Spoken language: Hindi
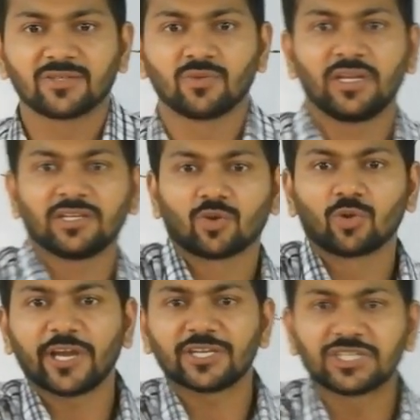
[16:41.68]
एज वेल एज
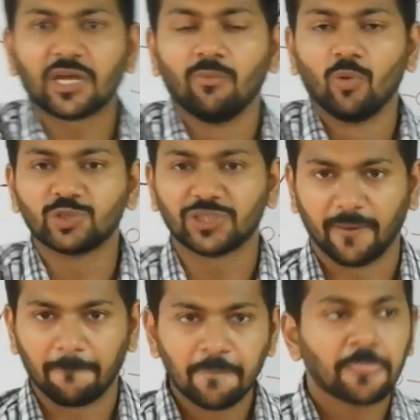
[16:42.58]
रोटेशनल मोशन
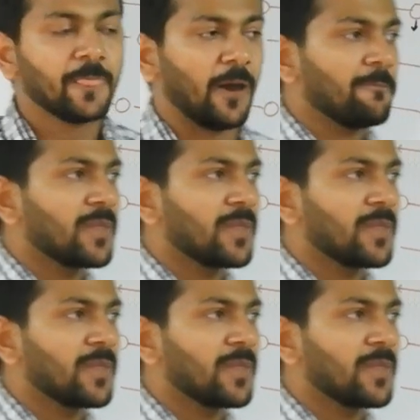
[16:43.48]
ना